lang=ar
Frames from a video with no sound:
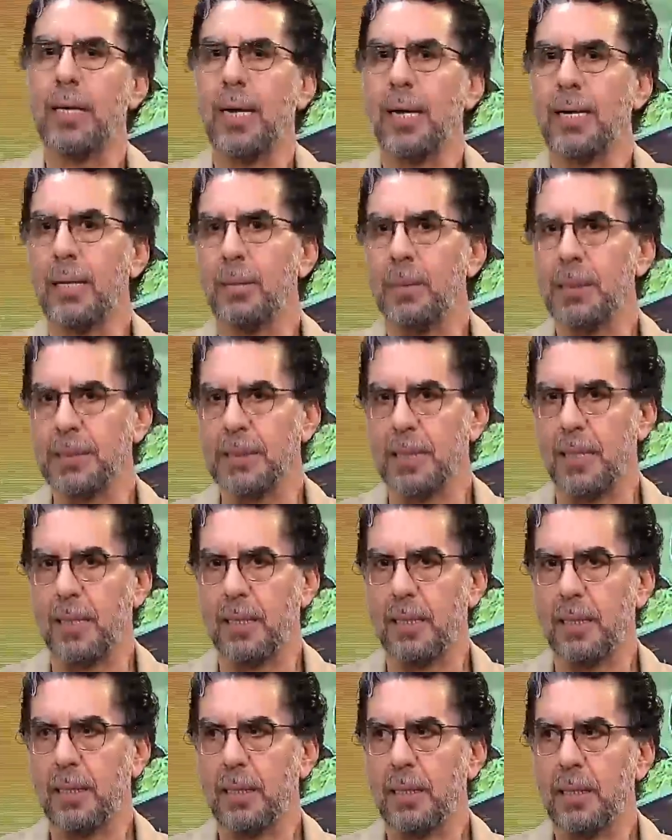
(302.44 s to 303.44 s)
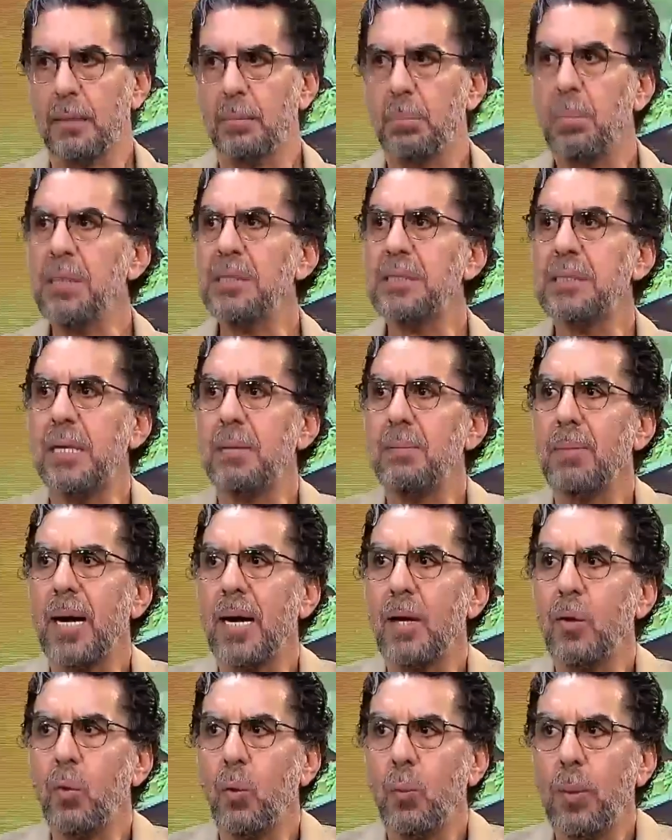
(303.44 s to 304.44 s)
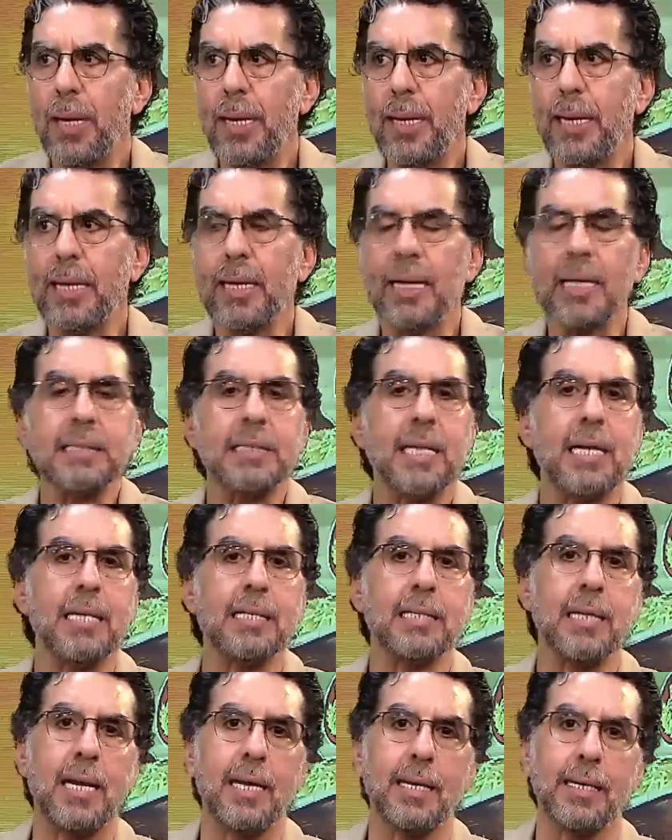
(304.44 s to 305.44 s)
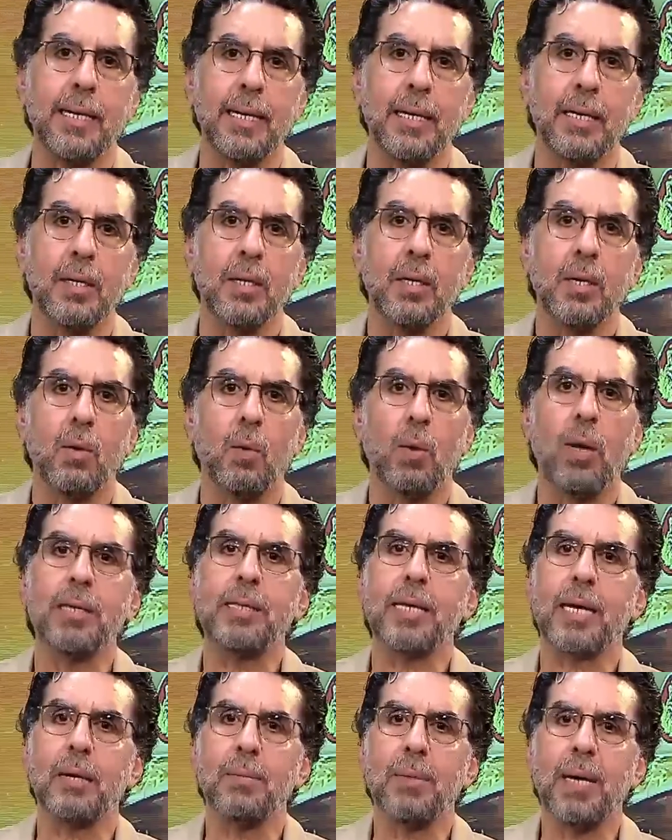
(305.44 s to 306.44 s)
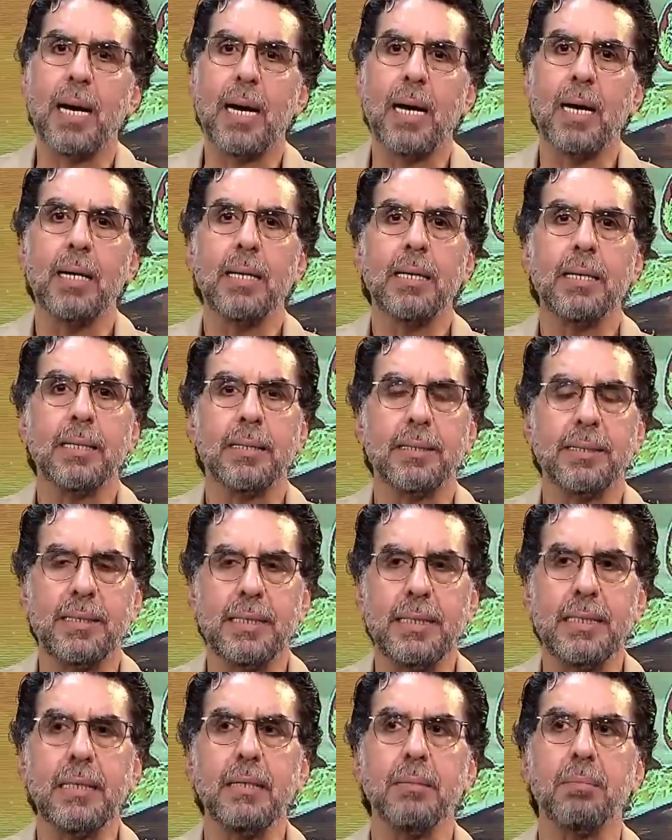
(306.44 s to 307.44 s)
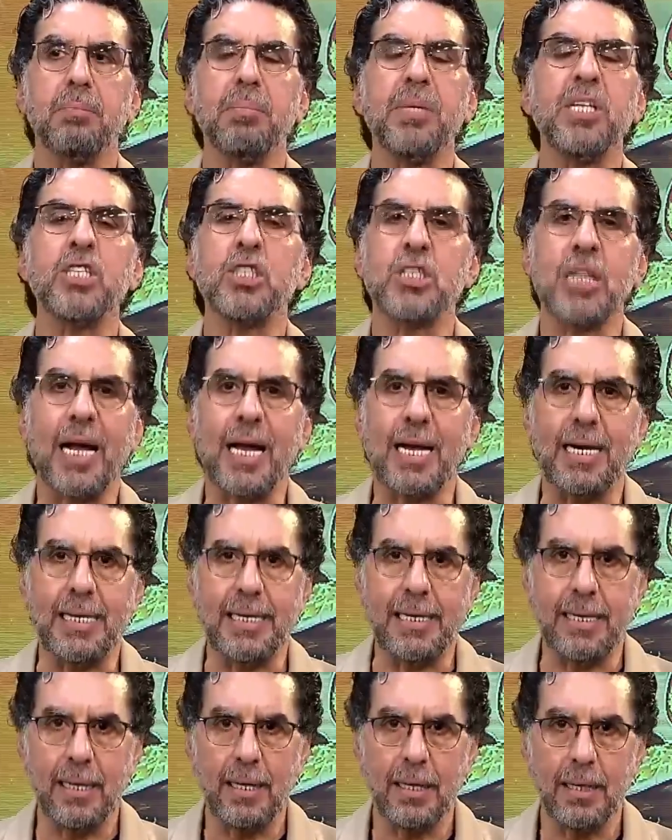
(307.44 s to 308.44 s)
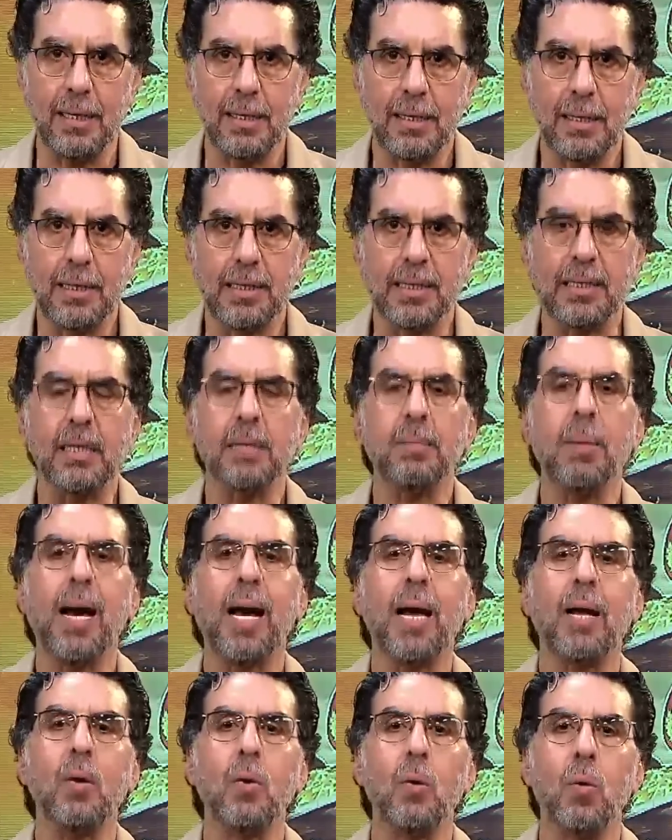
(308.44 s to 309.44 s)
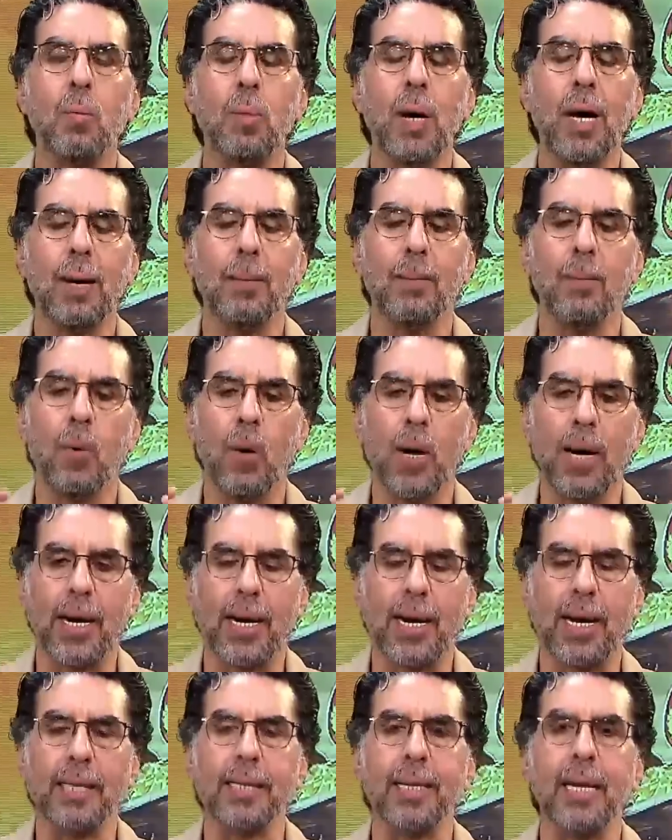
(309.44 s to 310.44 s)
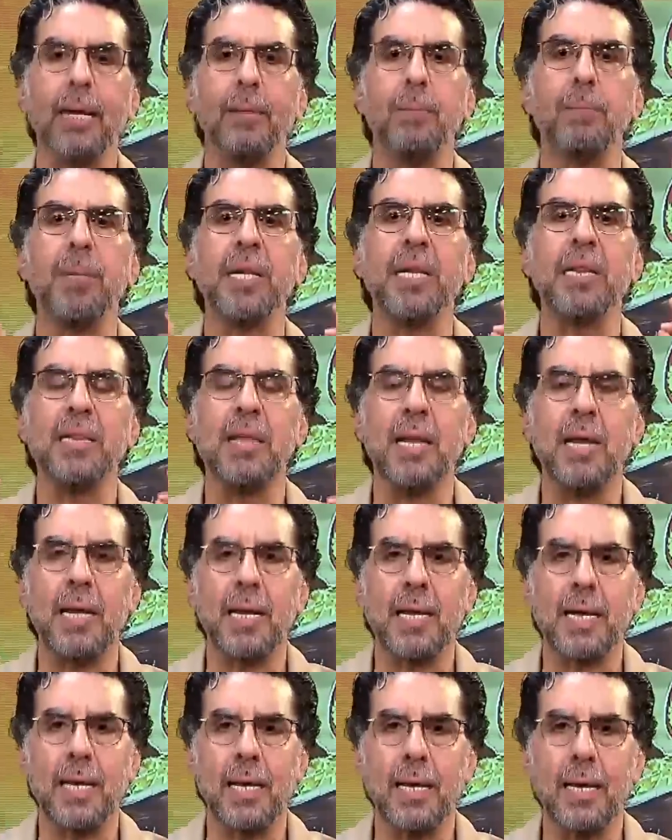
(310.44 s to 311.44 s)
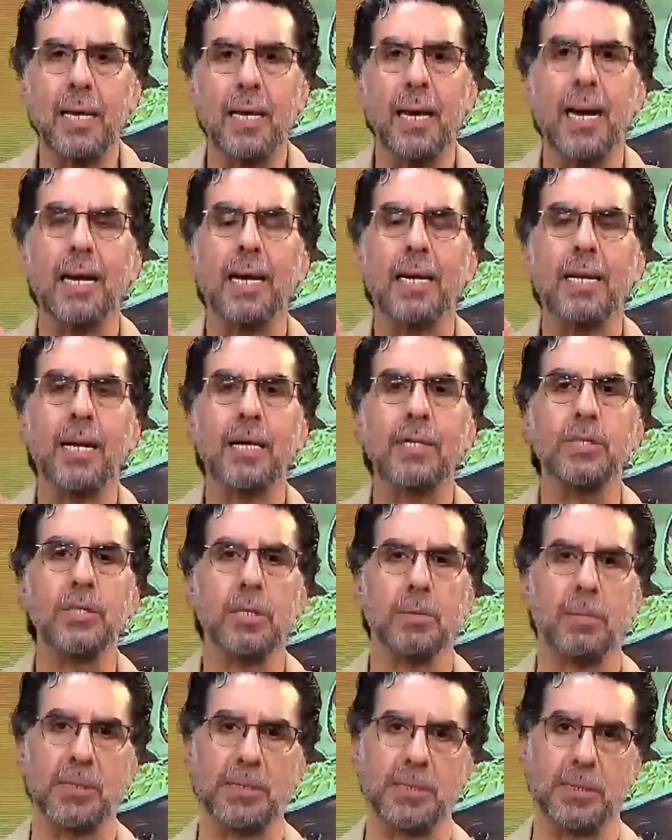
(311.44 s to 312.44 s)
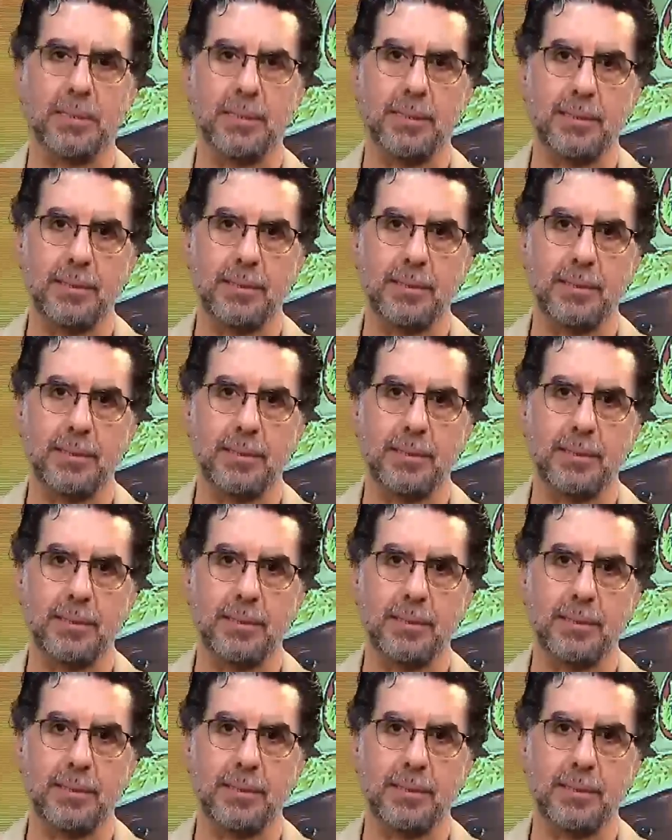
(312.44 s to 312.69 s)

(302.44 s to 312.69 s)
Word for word: انا بسال بس المعلومه الناس قالتها لنا وقالت يا جماعه دي مش تحليل دي معلومه مؤكده من داخل الجيش المصري